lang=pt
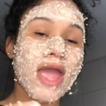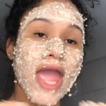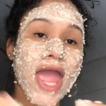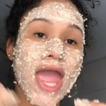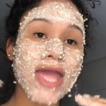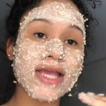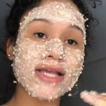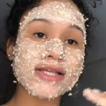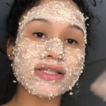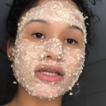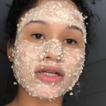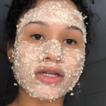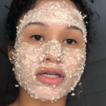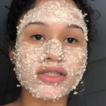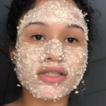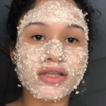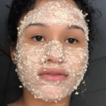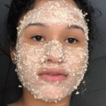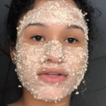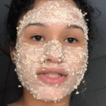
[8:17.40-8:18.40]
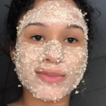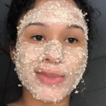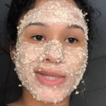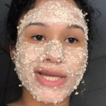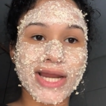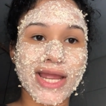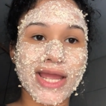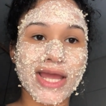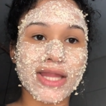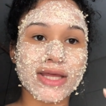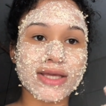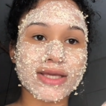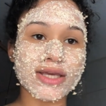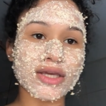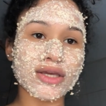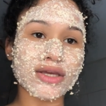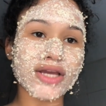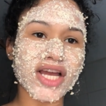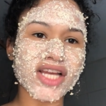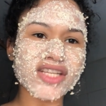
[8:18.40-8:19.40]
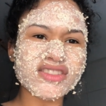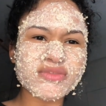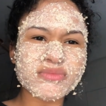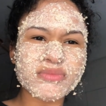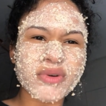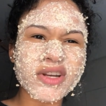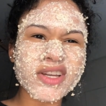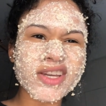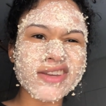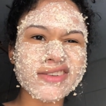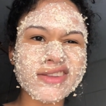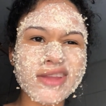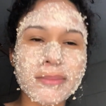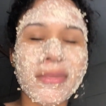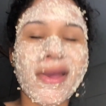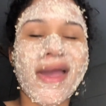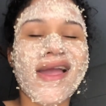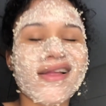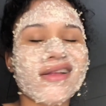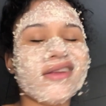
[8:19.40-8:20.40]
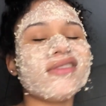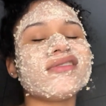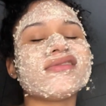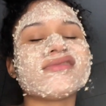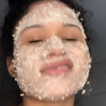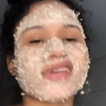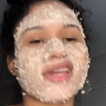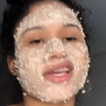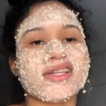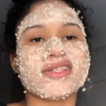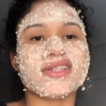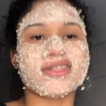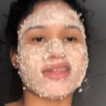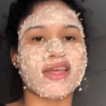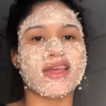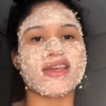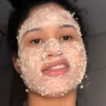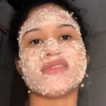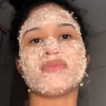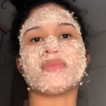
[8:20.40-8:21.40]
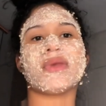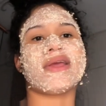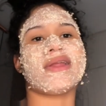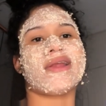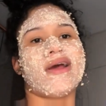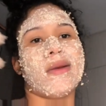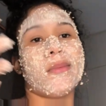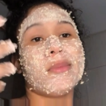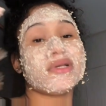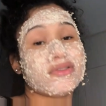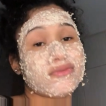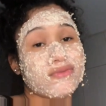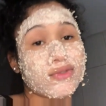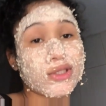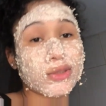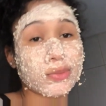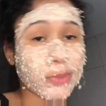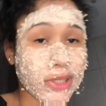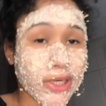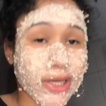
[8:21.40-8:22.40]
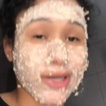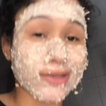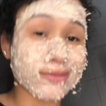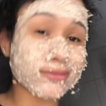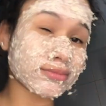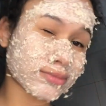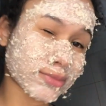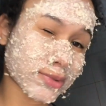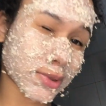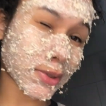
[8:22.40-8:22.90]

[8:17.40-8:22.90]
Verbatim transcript: é isso, agora eu só vou esperar ela aqui agir um pouquinho na pele. Não sei se tem que esperar, mas eu vou esperar.